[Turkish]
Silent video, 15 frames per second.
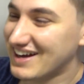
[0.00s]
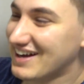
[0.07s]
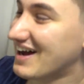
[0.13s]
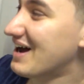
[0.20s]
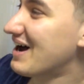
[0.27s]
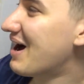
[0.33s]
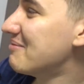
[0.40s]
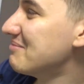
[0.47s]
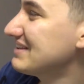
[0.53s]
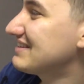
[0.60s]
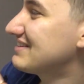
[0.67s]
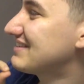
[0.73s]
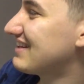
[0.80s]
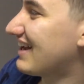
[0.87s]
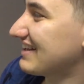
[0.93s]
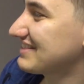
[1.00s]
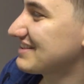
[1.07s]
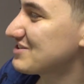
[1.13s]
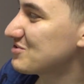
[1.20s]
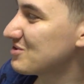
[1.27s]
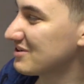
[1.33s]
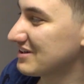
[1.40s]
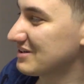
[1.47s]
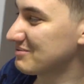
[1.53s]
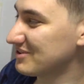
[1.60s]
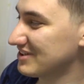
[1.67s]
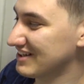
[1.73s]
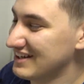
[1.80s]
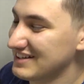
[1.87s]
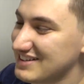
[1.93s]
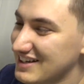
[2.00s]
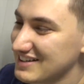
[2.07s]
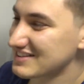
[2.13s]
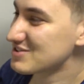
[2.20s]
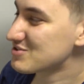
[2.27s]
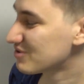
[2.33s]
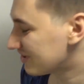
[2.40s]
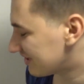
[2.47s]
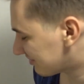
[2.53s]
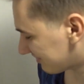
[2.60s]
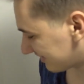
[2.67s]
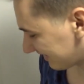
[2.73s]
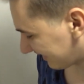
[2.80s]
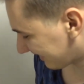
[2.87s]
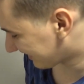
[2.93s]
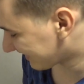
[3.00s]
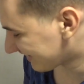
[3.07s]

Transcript: bayılacağım. Ama tatlı söyle böyle yani tatlı söyle bana.